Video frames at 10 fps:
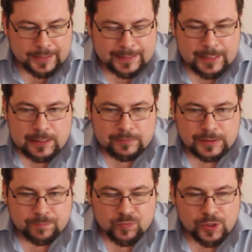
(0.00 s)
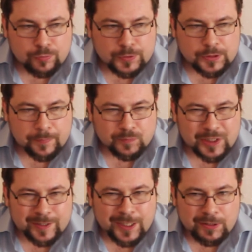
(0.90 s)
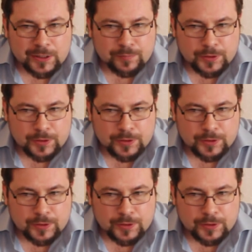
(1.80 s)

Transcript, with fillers: Если вы не любите сладковатый